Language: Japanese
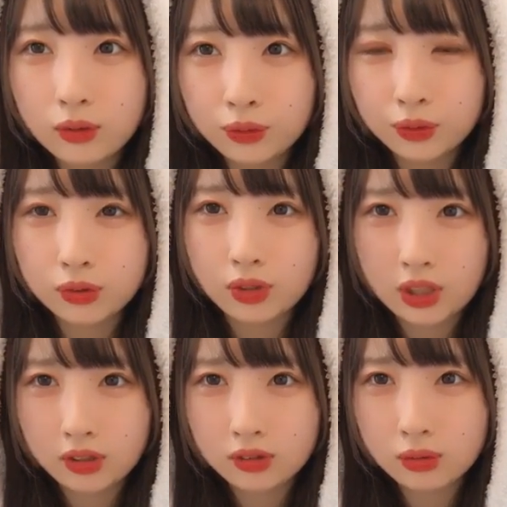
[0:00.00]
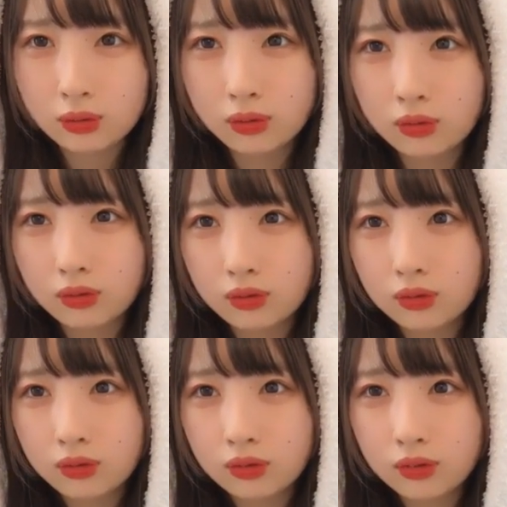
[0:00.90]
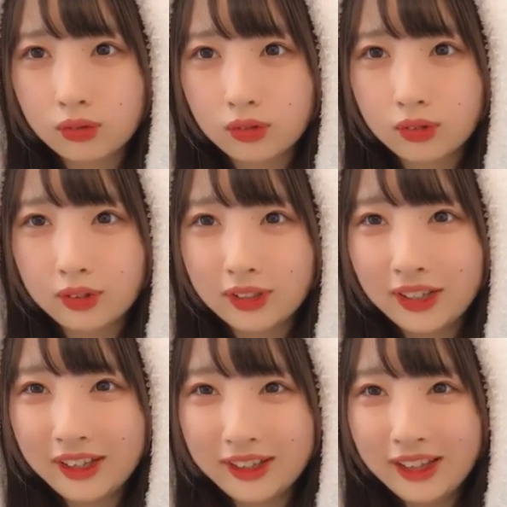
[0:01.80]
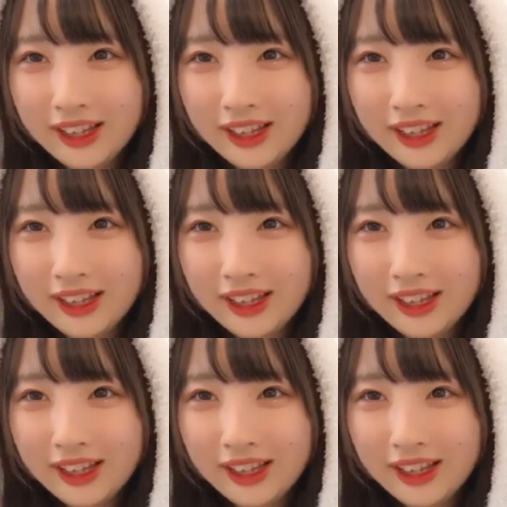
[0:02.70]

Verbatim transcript: の補助輪そう15